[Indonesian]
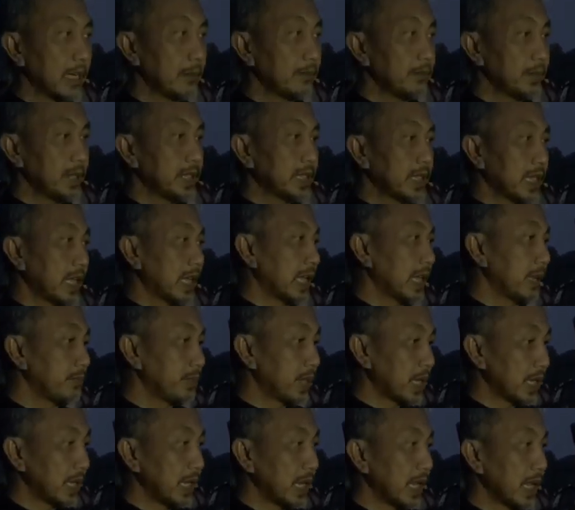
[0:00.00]
nggak bisa
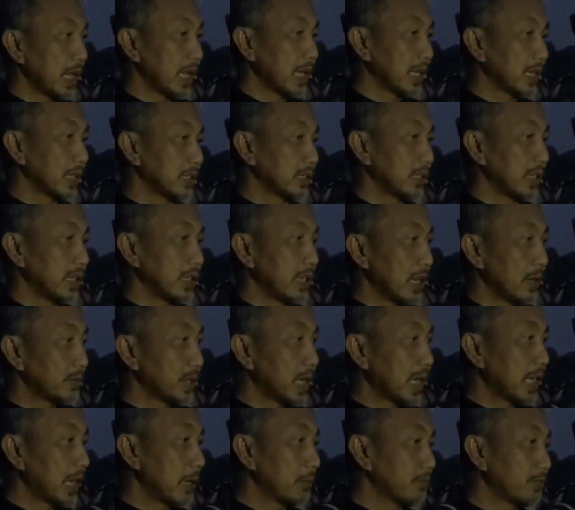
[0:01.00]
berenang dan dalam
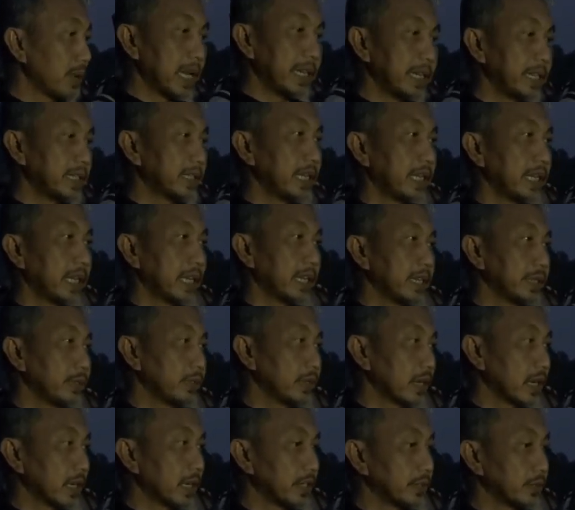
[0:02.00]
keadaan panik saya yakin
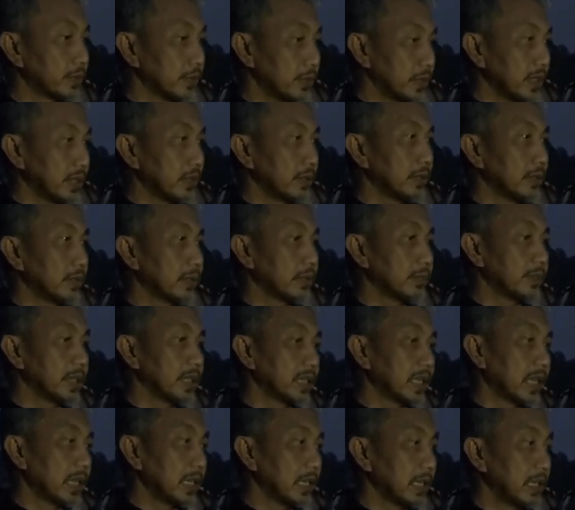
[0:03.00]
juga akan sulit untuk
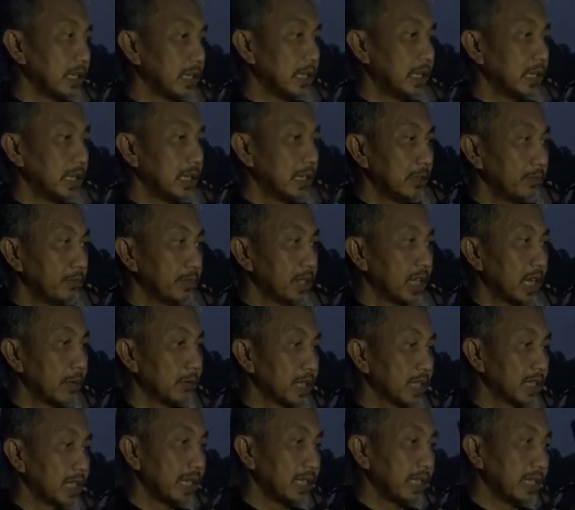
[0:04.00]
bisa
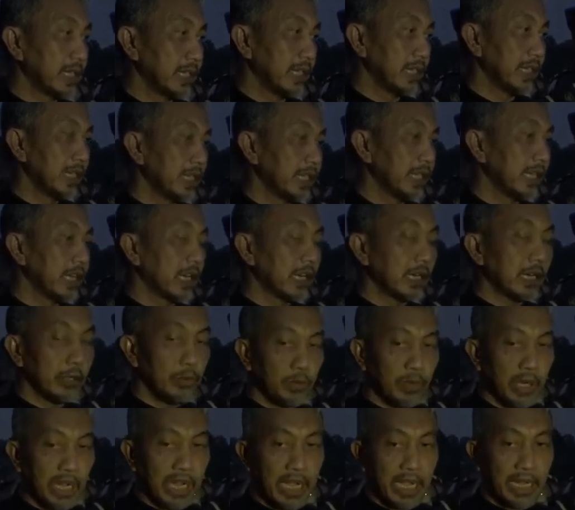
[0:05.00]
menyelamatkan diri. Yang
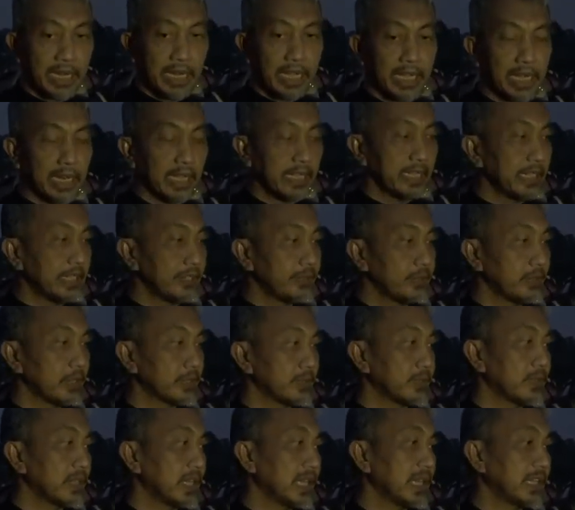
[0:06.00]
kedua, anak-anak ini juga
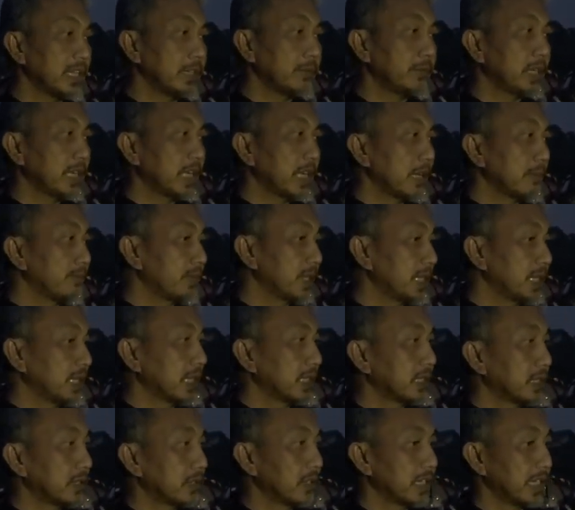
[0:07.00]
sudah diberikan
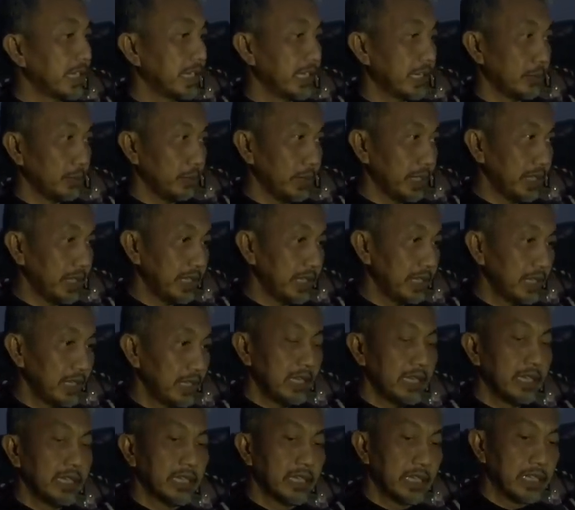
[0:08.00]
peringatan oleh RW.
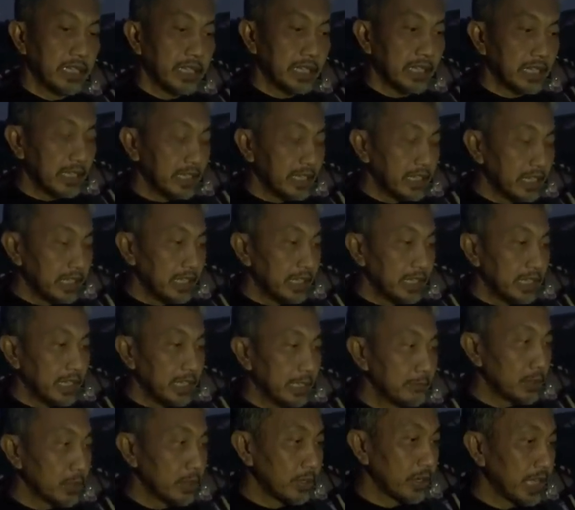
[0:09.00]
Ketika
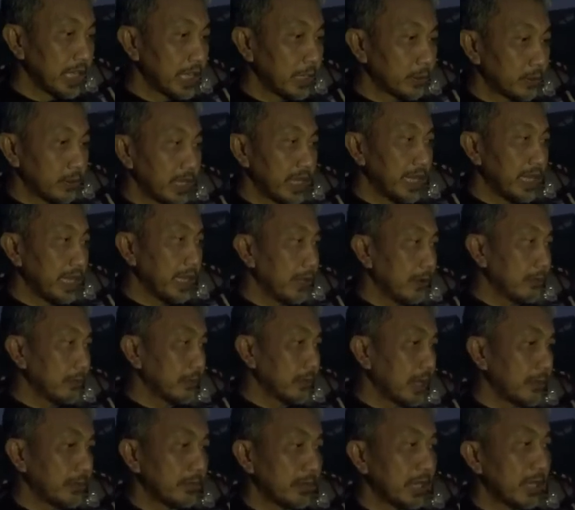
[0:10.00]
dihimbau oleh RW,
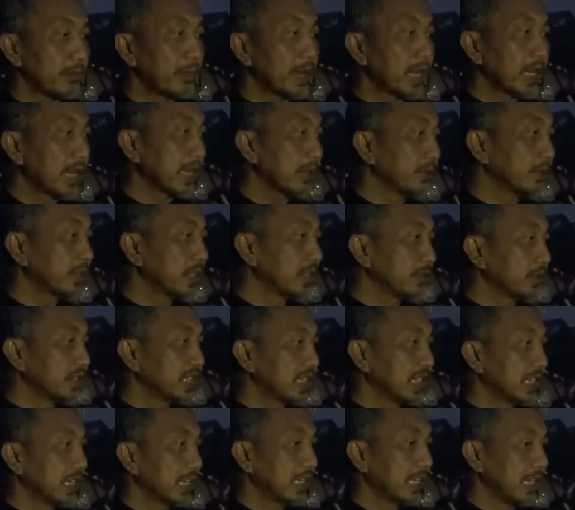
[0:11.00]
nah, mereka
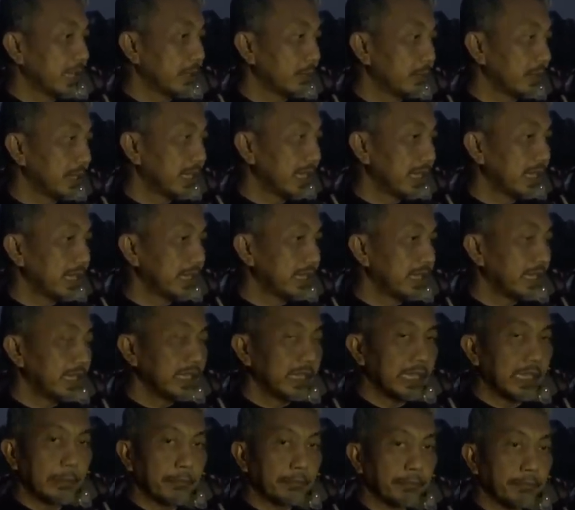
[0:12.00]
kucing-kucingan dengan RW, akhirnya
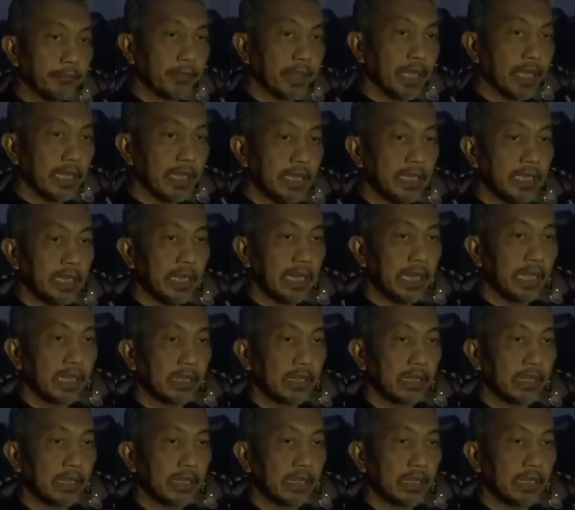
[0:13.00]
ya inilah